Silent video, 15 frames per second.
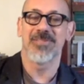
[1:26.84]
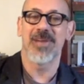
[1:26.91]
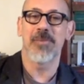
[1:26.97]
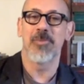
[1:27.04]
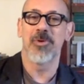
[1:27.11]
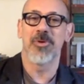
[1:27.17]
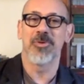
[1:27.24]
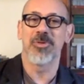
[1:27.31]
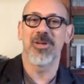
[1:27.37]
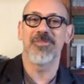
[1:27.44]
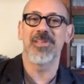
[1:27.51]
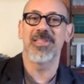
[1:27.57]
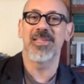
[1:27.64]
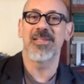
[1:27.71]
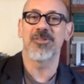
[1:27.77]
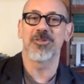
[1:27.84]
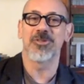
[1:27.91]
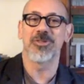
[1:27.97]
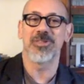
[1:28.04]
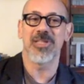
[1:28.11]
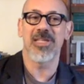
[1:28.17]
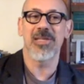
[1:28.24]
facevamo una vita
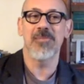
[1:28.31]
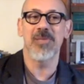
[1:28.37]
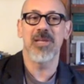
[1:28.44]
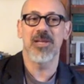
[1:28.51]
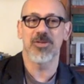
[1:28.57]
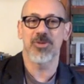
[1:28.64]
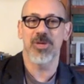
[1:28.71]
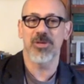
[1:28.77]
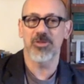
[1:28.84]
insostenibile,